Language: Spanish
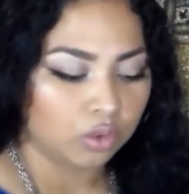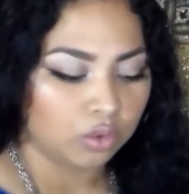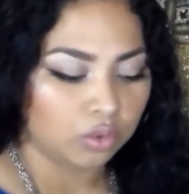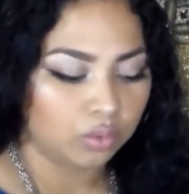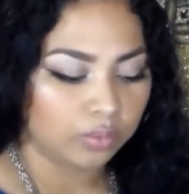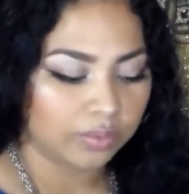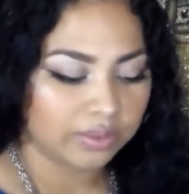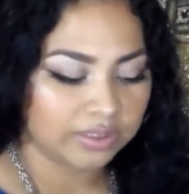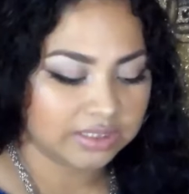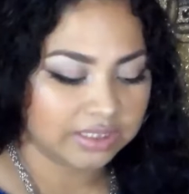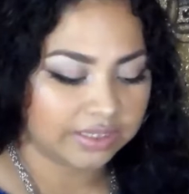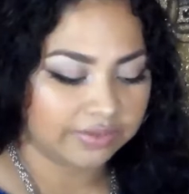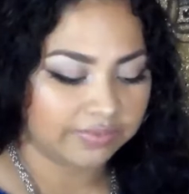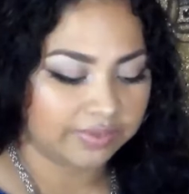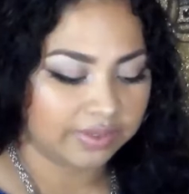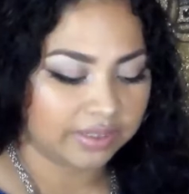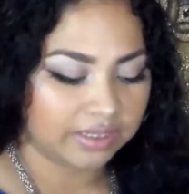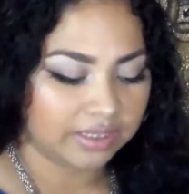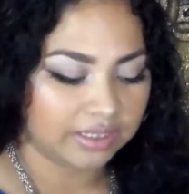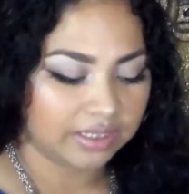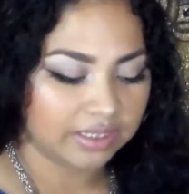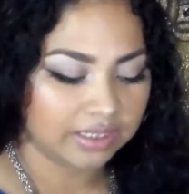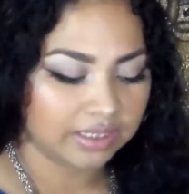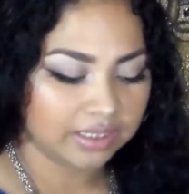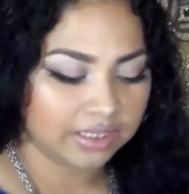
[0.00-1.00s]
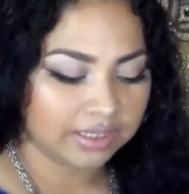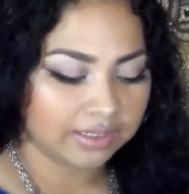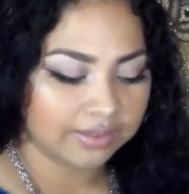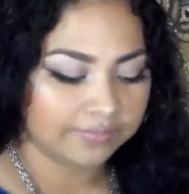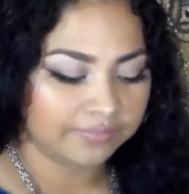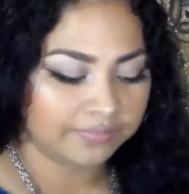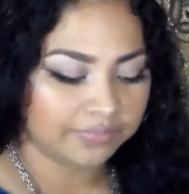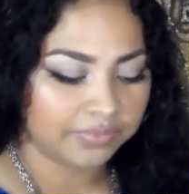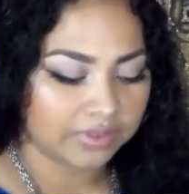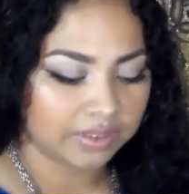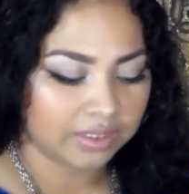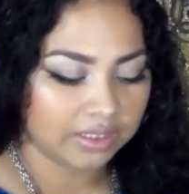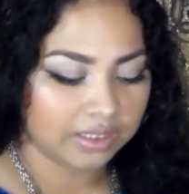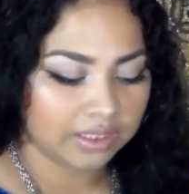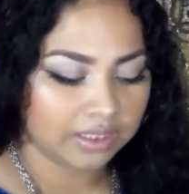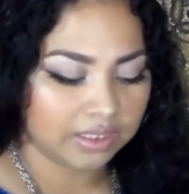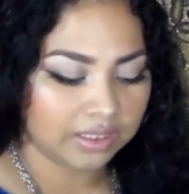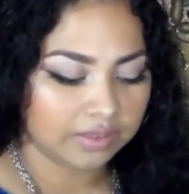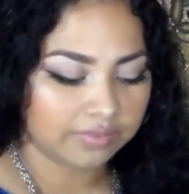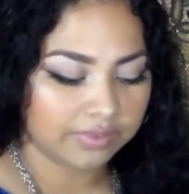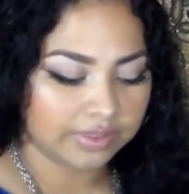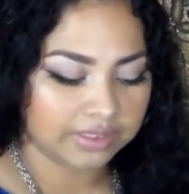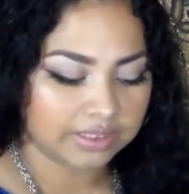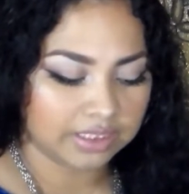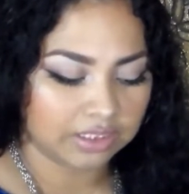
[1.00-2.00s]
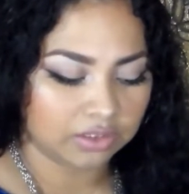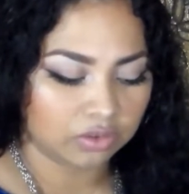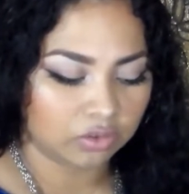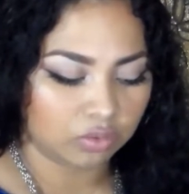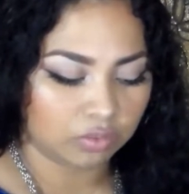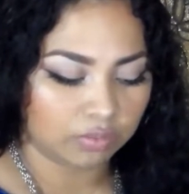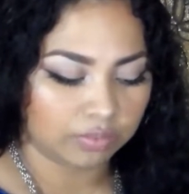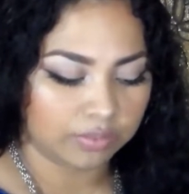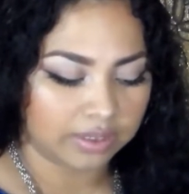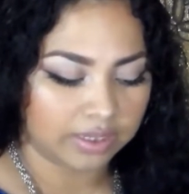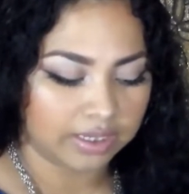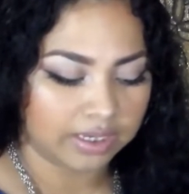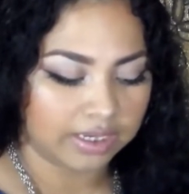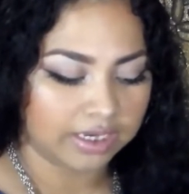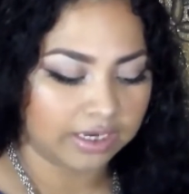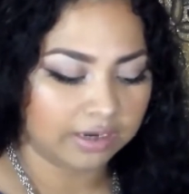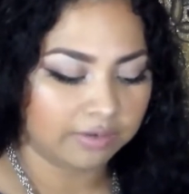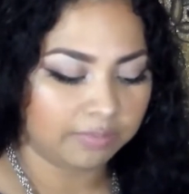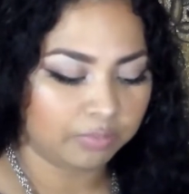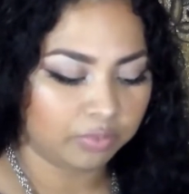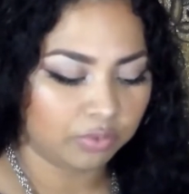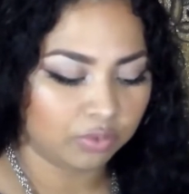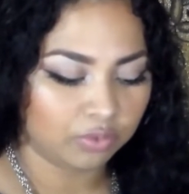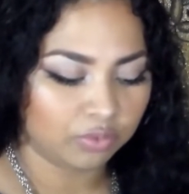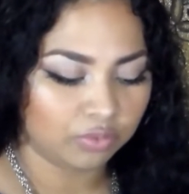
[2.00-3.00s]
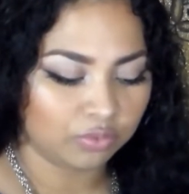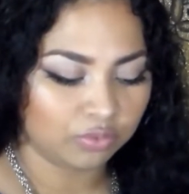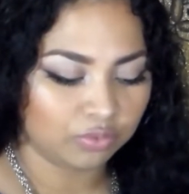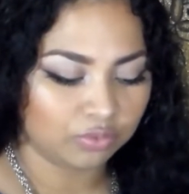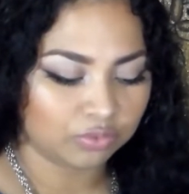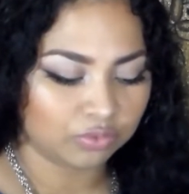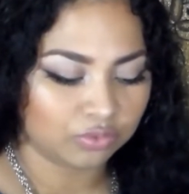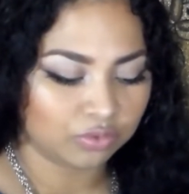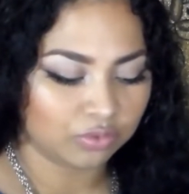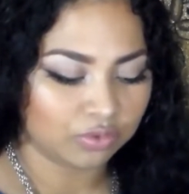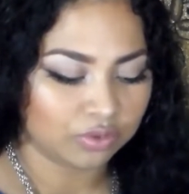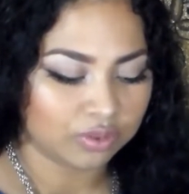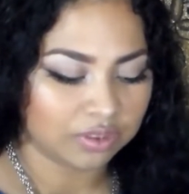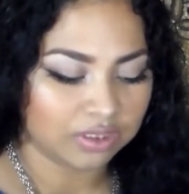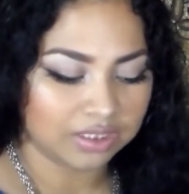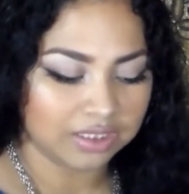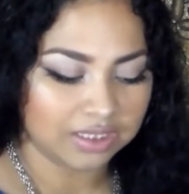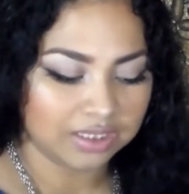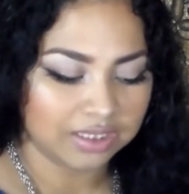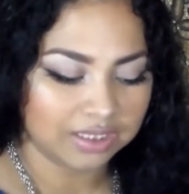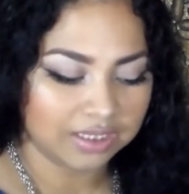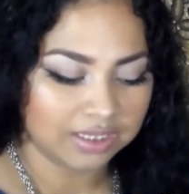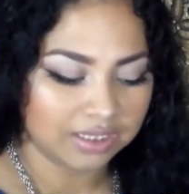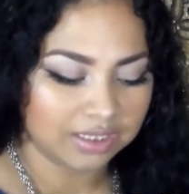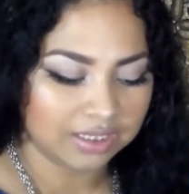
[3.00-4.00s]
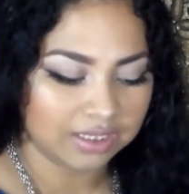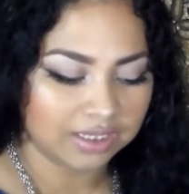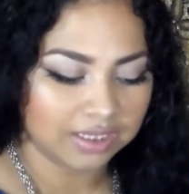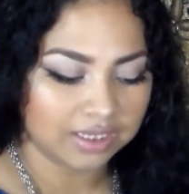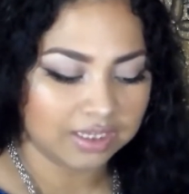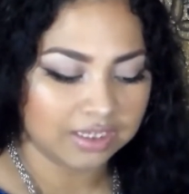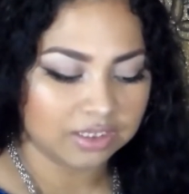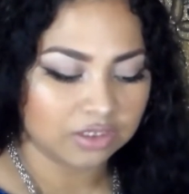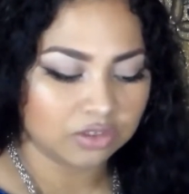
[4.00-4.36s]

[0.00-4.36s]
tú vas a venir y vas a tomar el producto y